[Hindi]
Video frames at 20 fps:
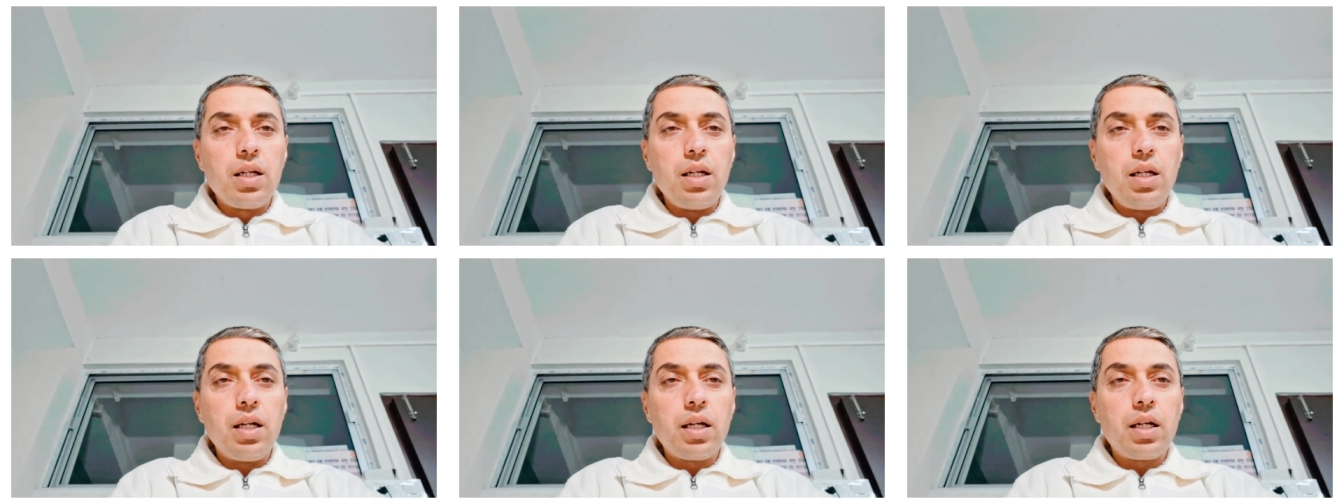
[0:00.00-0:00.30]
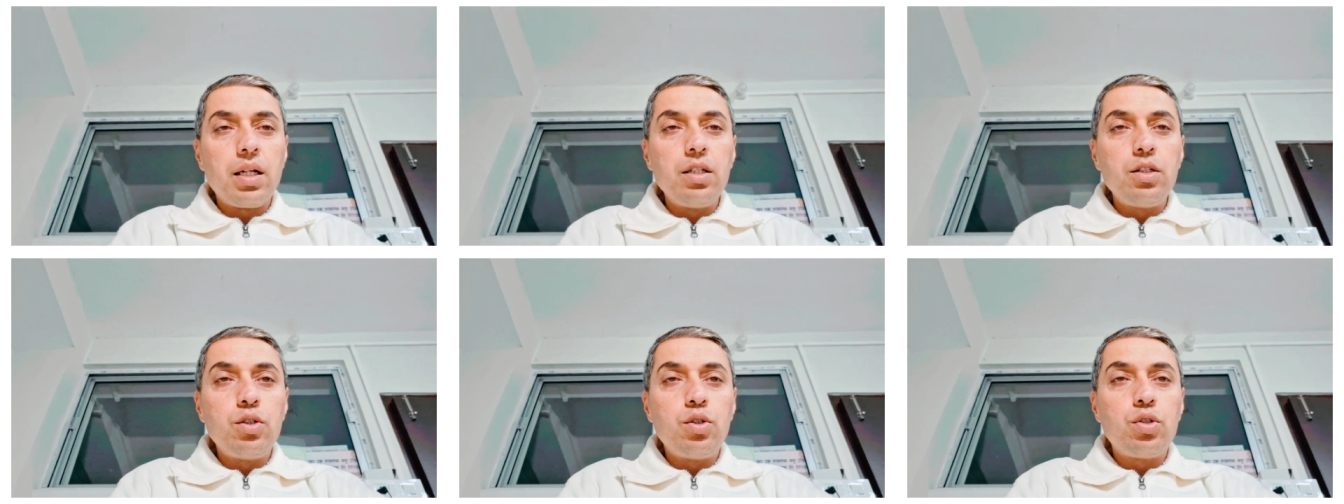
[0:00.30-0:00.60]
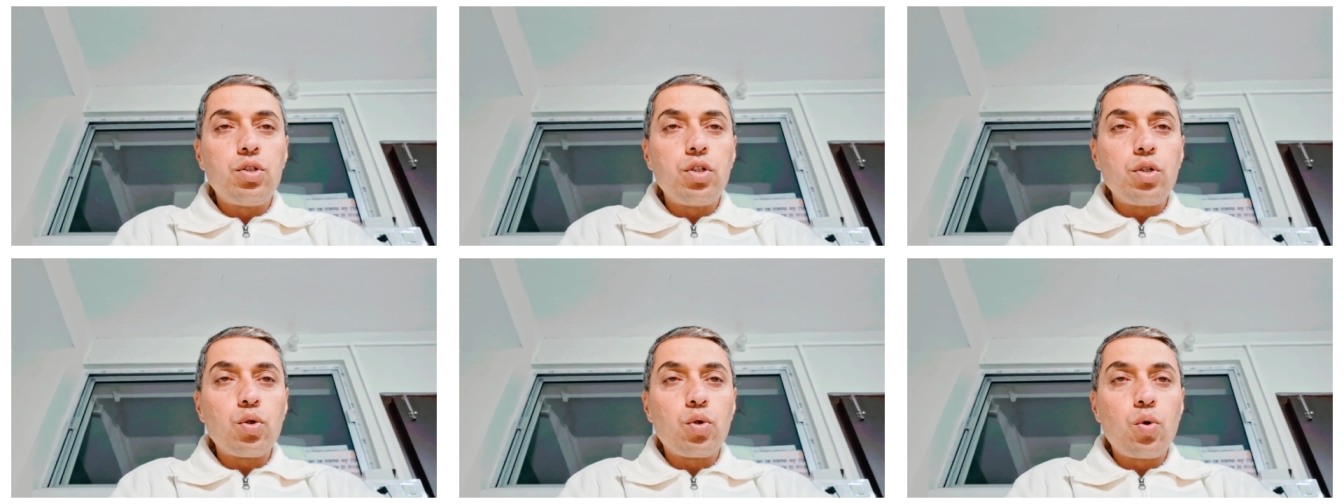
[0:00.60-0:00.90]
लेकिन
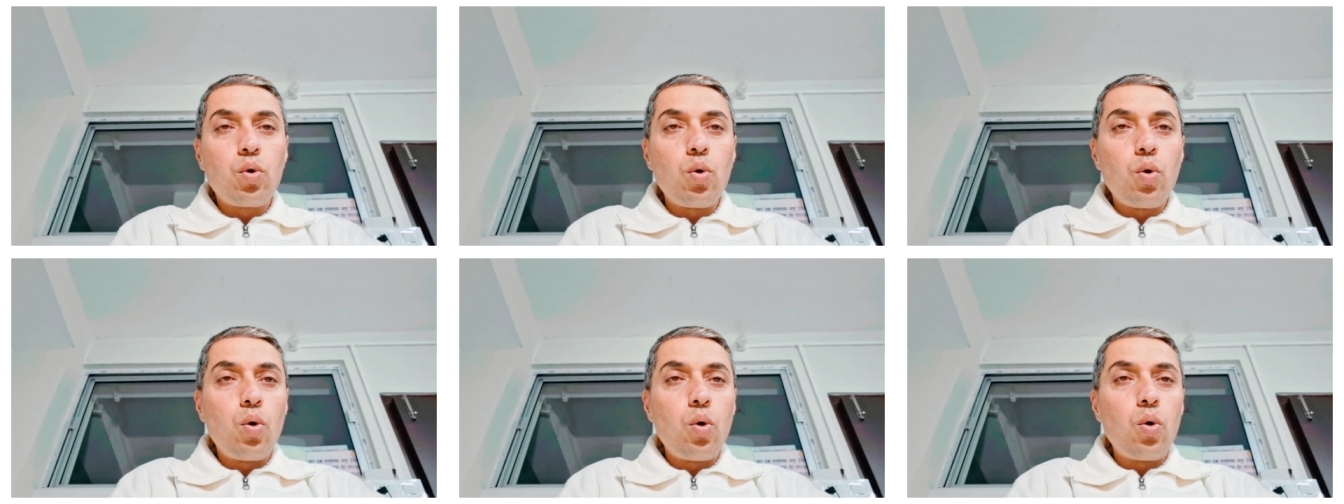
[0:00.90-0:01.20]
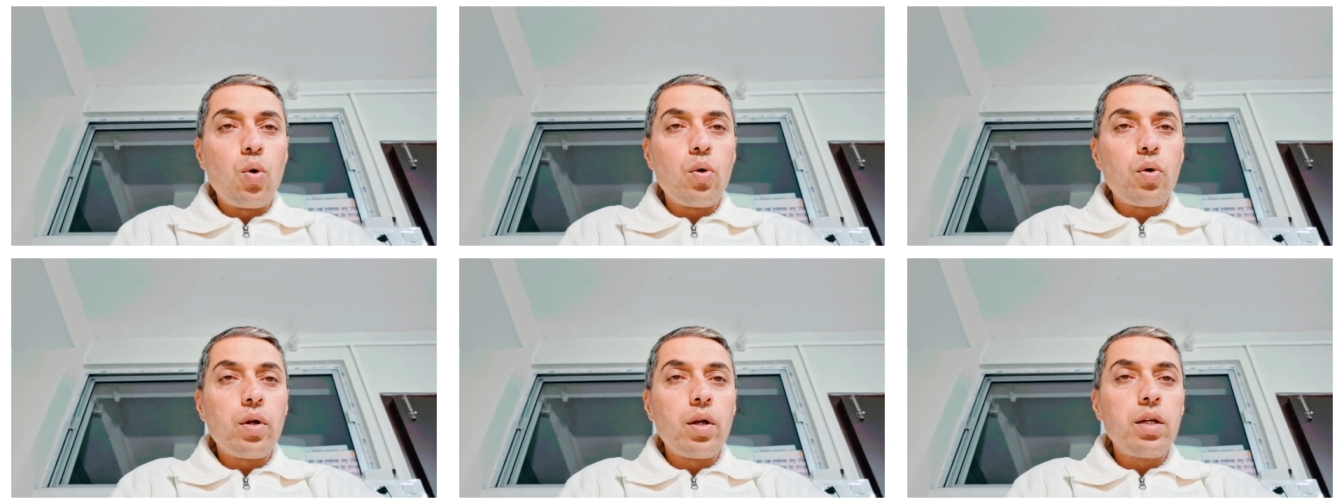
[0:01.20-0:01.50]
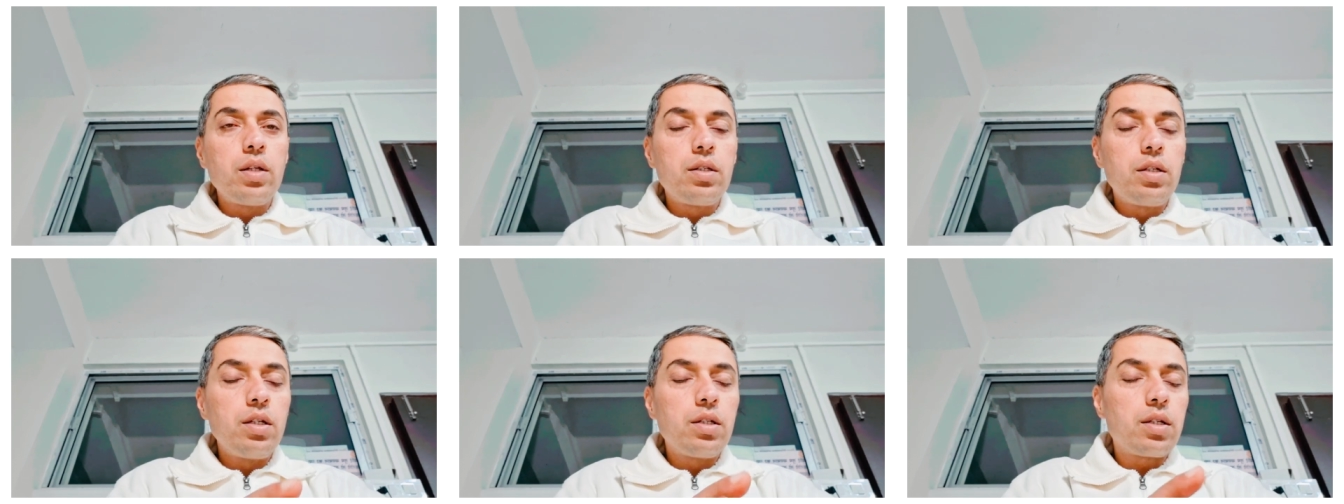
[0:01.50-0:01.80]
जिनको
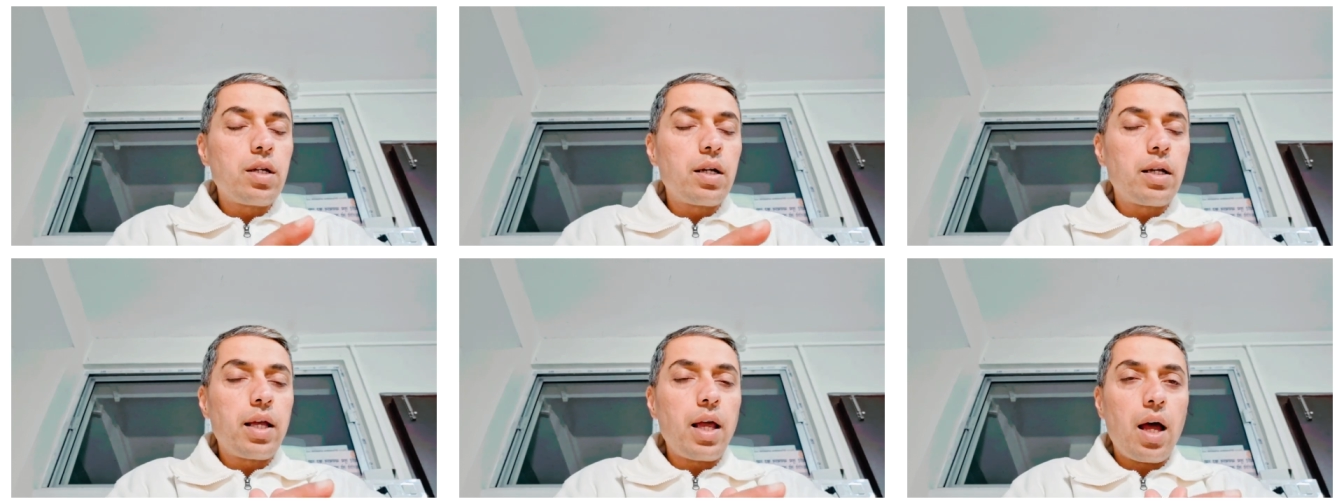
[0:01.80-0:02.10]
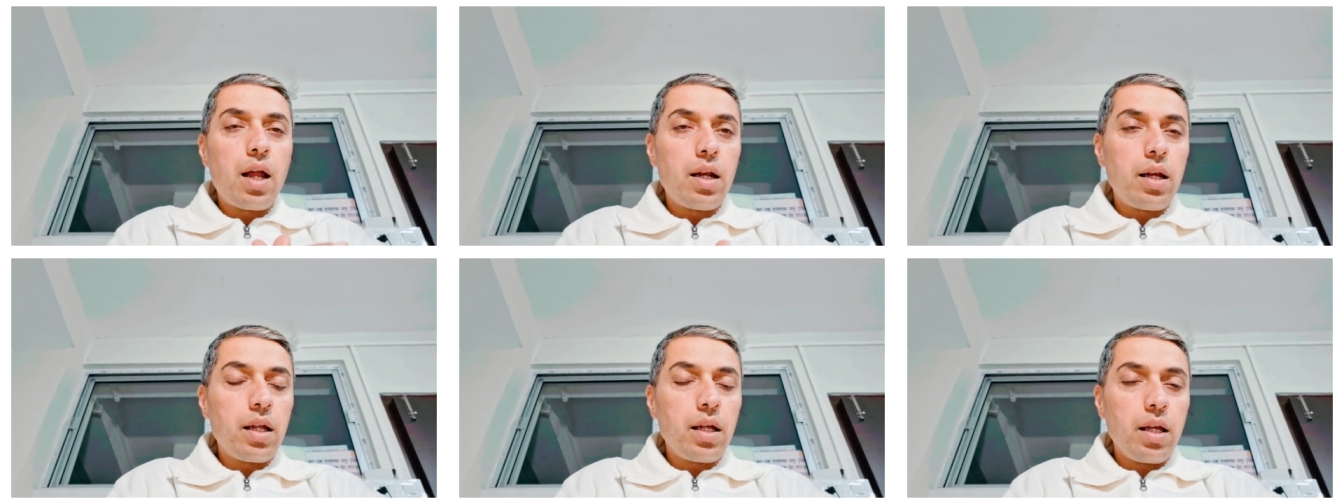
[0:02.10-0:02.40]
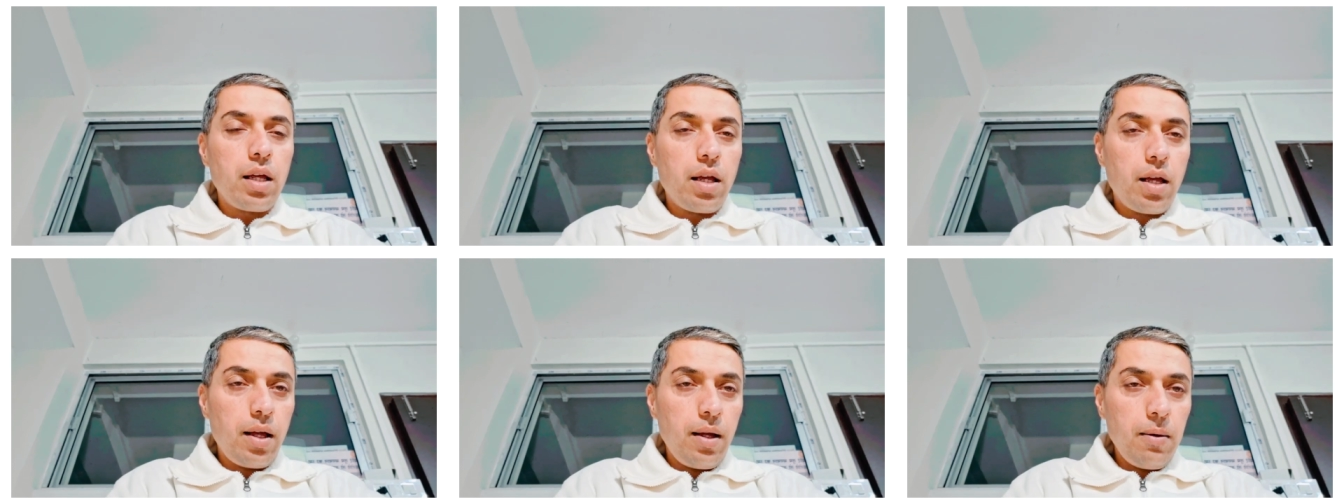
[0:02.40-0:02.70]
इस चीज़ का ज्ञान नहीं
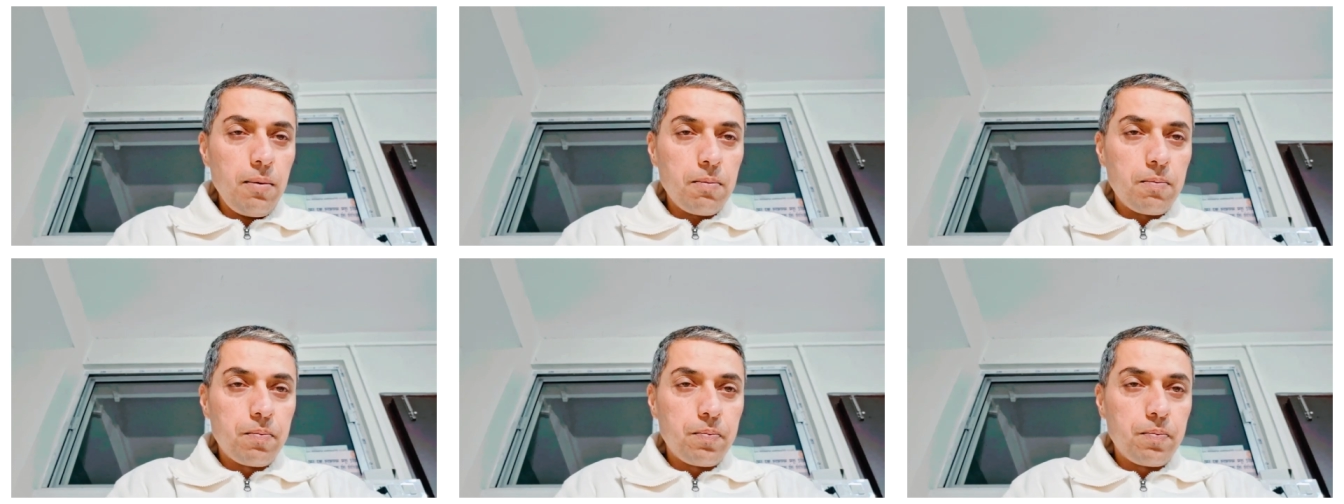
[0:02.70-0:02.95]
है